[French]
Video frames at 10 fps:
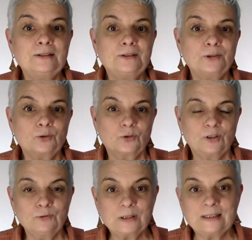euh, lorsque
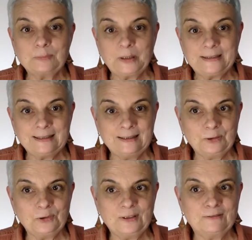j'ai vu ce qui se passait
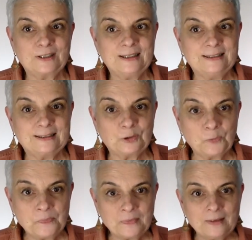en
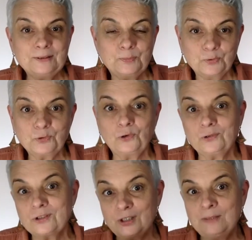Afghanistan. Euh,
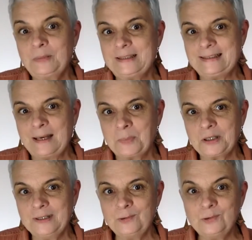pourtant, j'ai passé
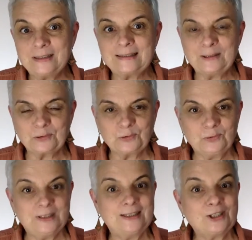après une excellente
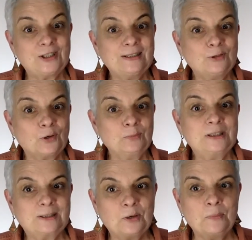nuit, j'ai
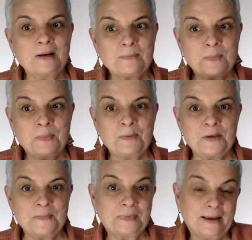dormi comme un
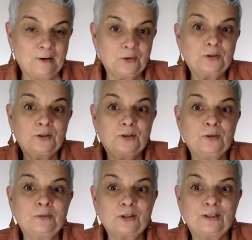bébé. Alors,
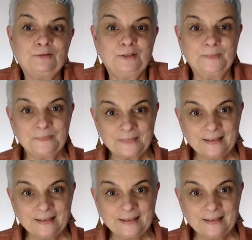comment j'ai fait